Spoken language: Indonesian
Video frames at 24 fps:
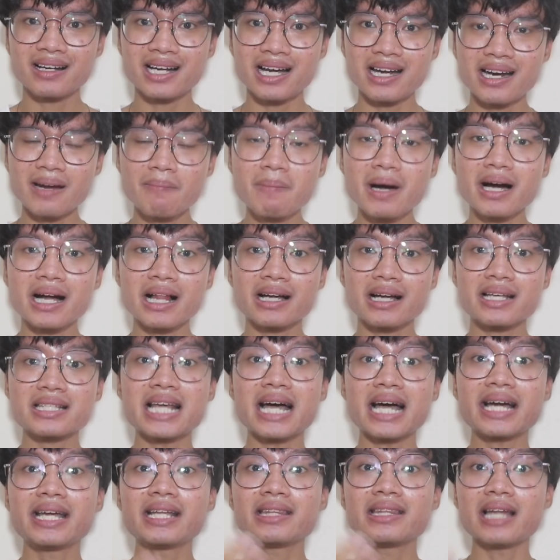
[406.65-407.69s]
karena bakal
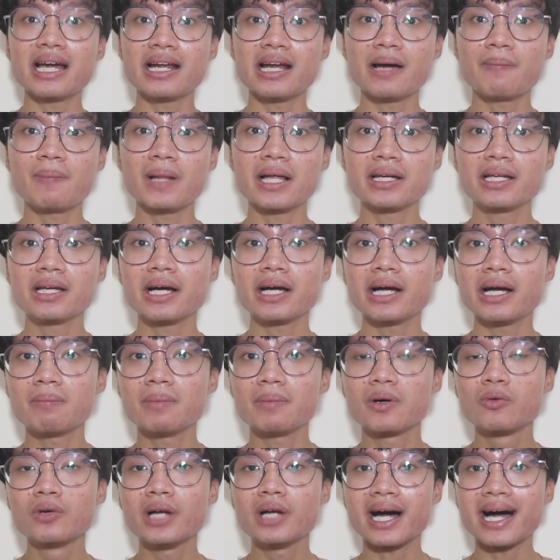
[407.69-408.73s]
kesakitan, apalagi
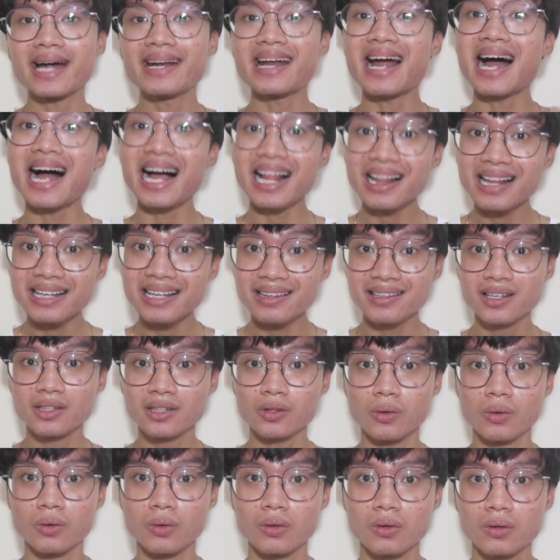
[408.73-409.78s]
kayak menggunakan alat
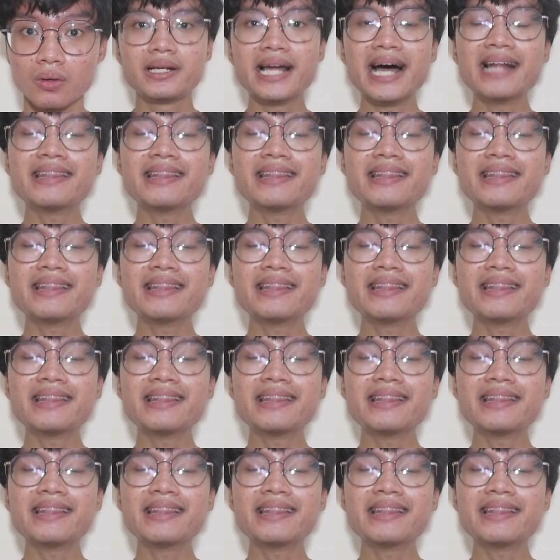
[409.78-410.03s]
gitu.